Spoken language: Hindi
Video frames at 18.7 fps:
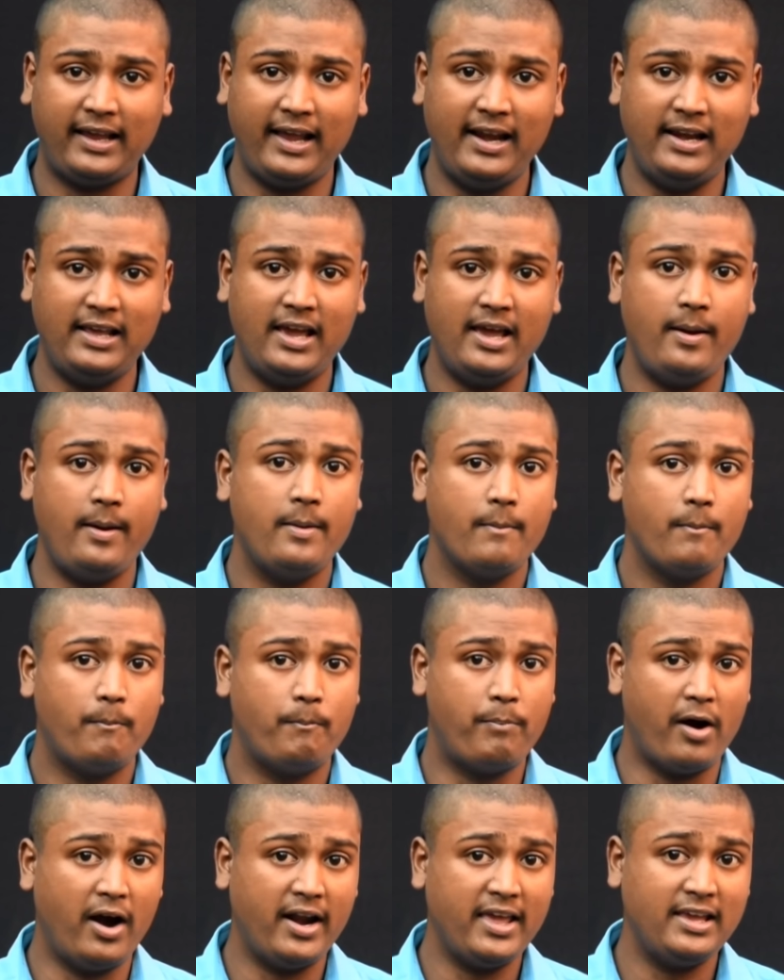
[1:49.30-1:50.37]
के लिए
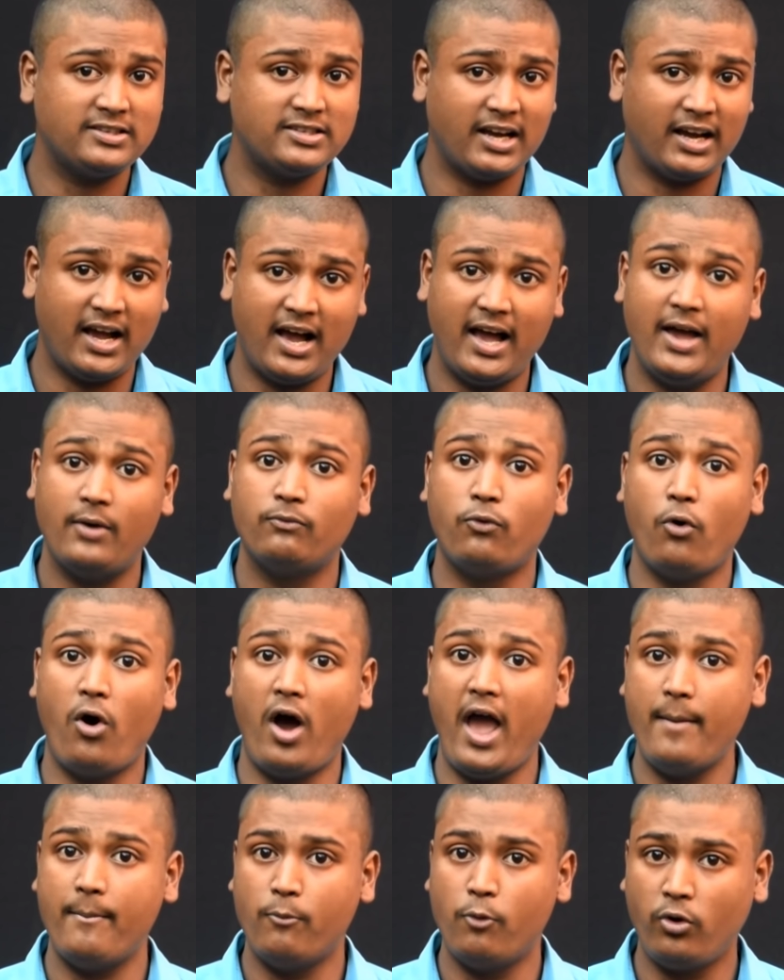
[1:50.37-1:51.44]
बड़ी जगह है वो
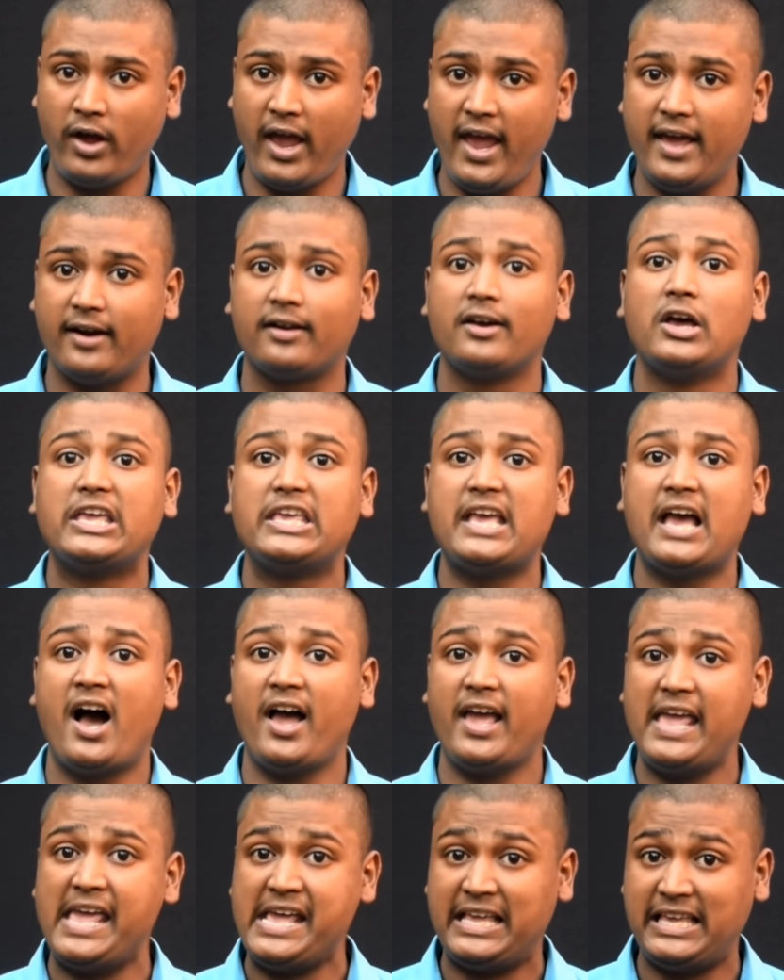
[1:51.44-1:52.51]
है मुंगेर यहाँ
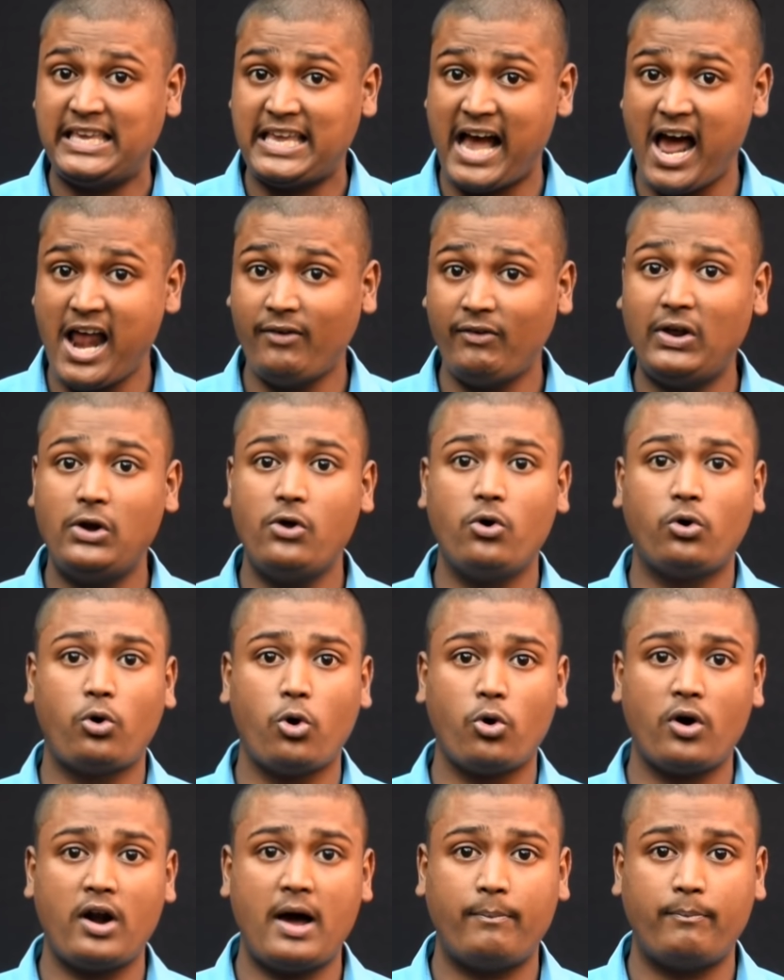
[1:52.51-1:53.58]
इक्यानवे लोग
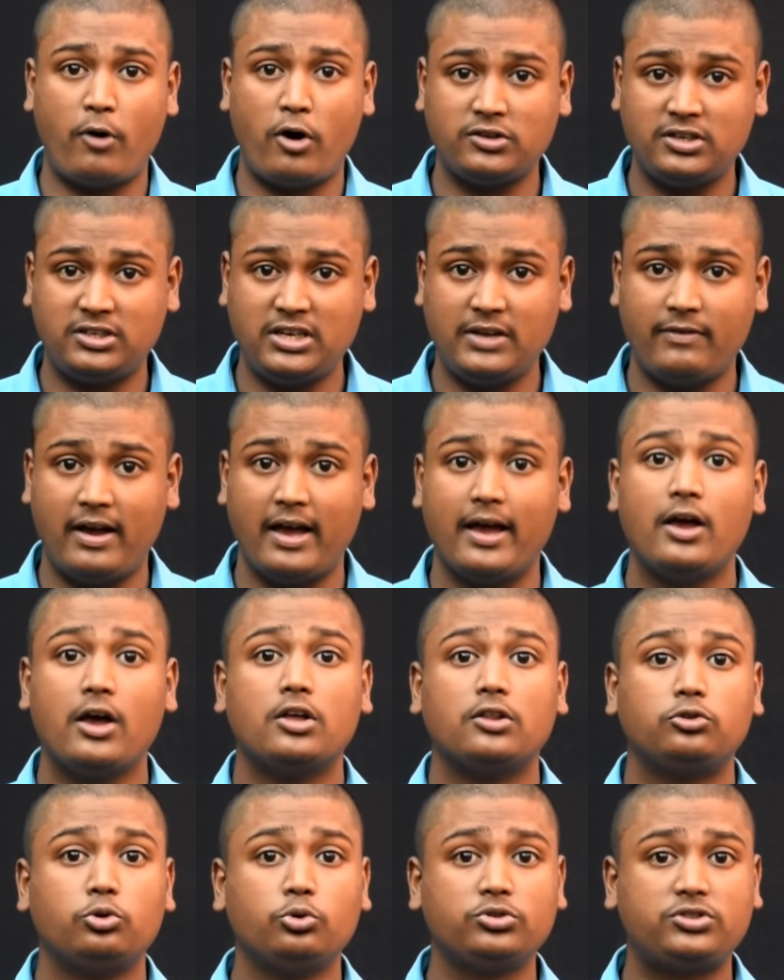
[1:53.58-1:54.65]
कोरोना पॉजिटिव हैं
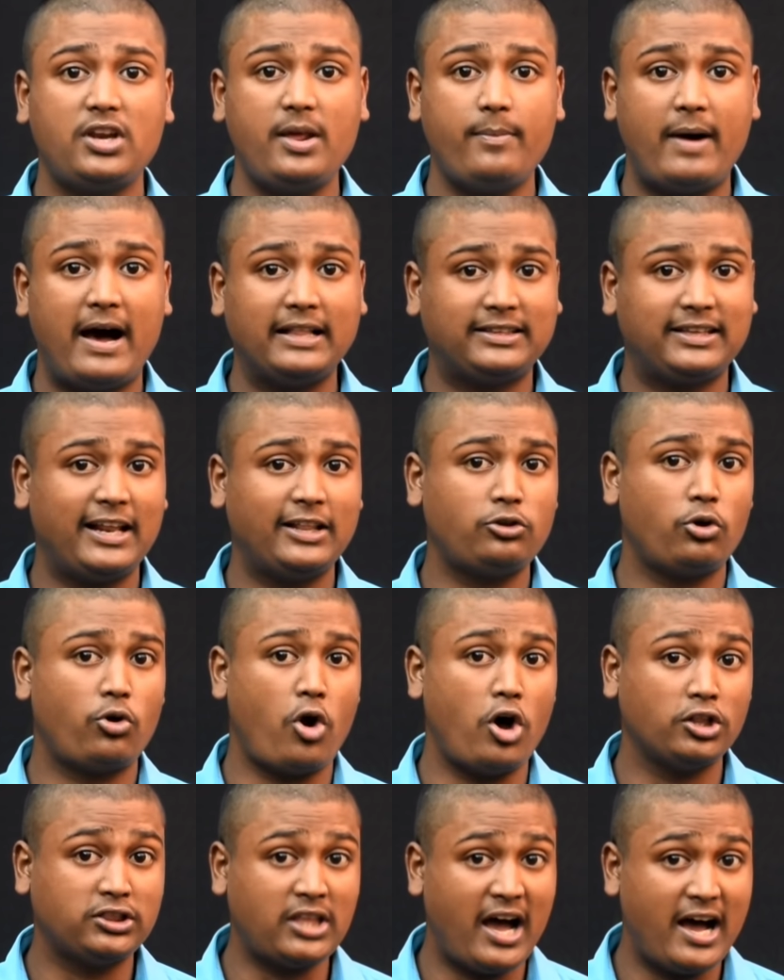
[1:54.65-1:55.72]
दूसरी बात करें तो
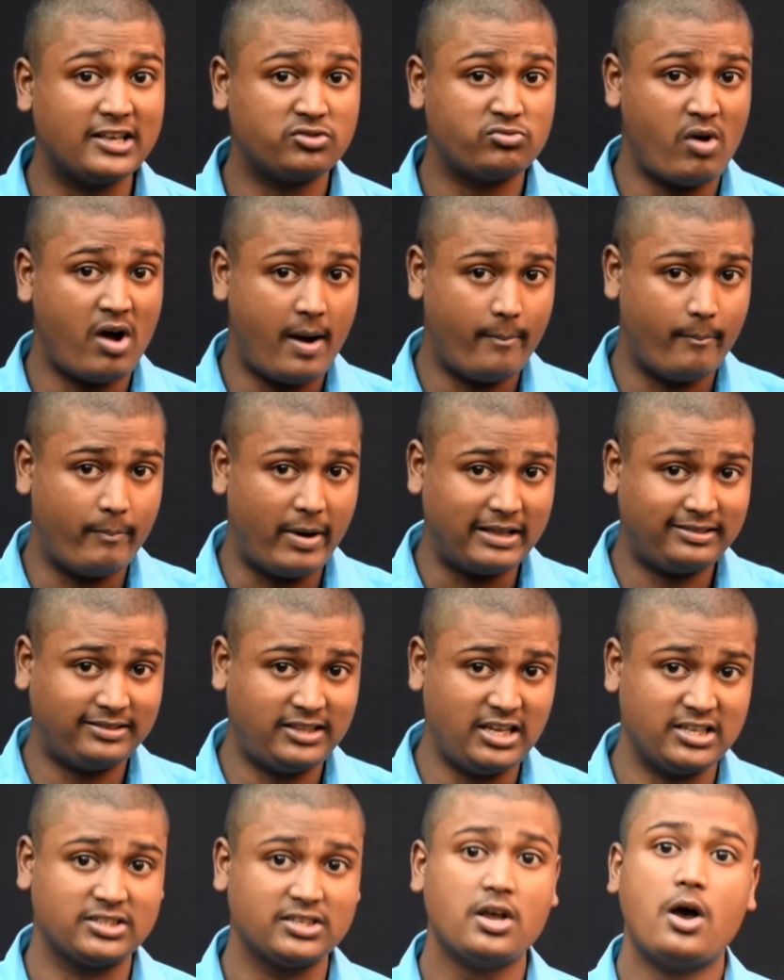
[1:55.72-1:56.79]
रोहतास वहाँ
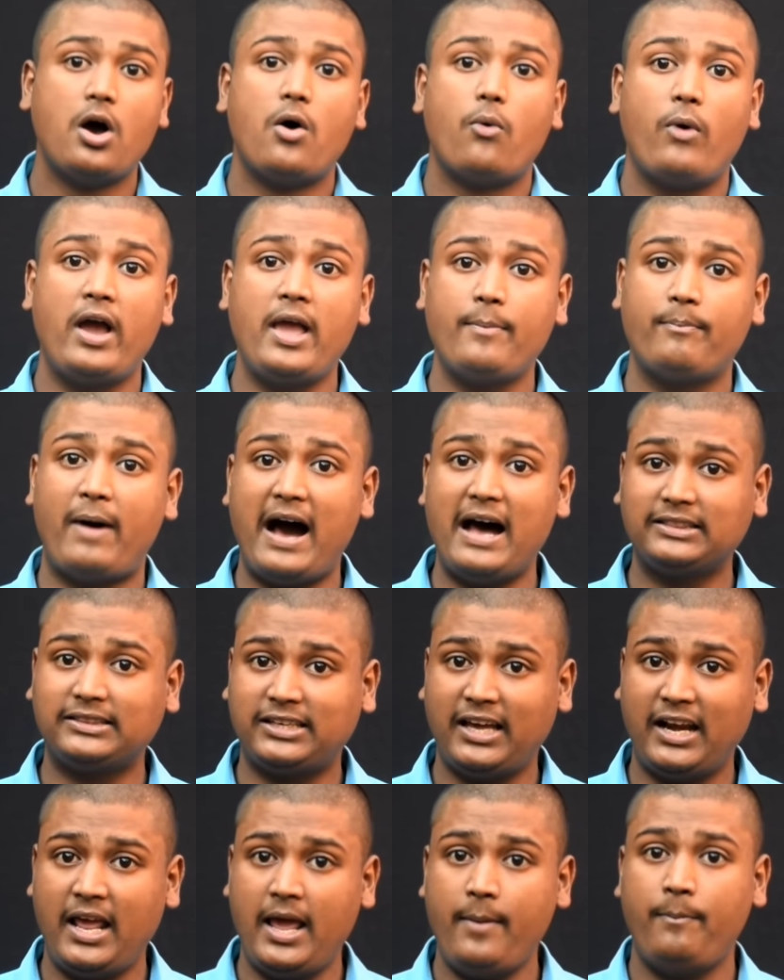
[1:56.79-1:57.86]
बत्तीस वहीं बात
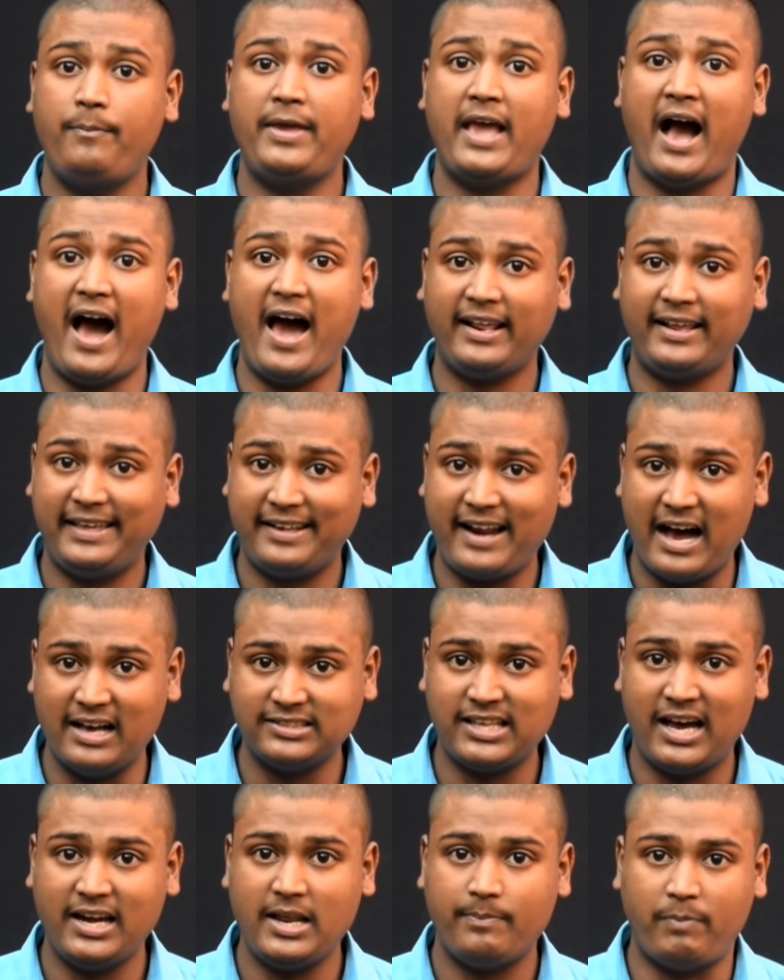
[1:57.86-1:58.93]
करें बिहार की
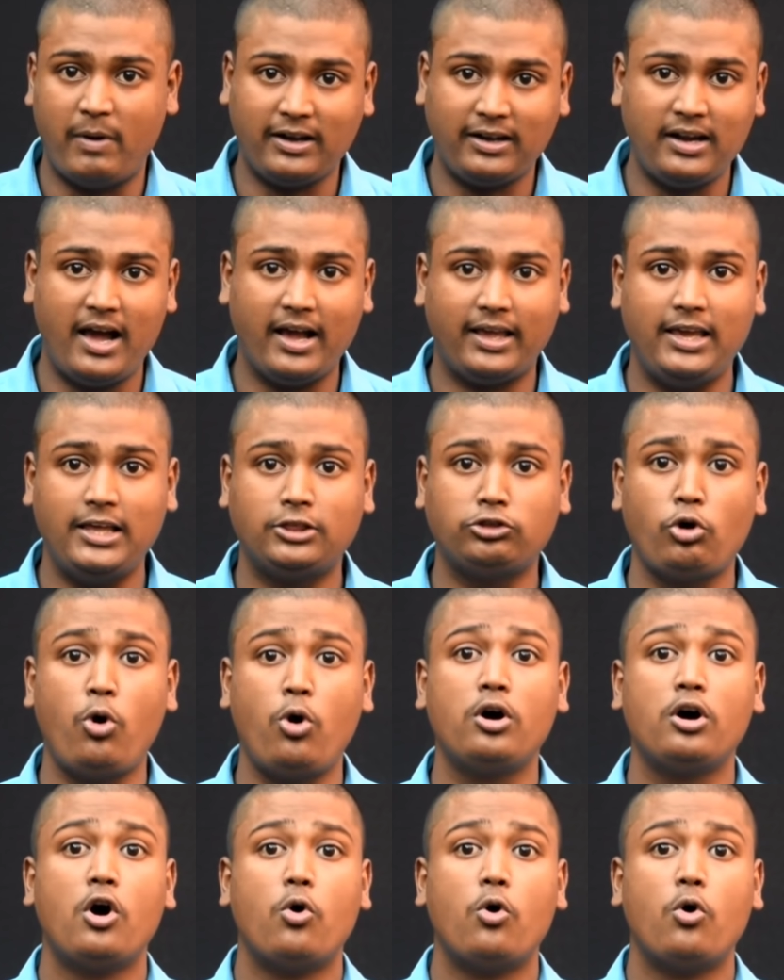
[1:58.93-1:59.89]
राजधानी पटना की तो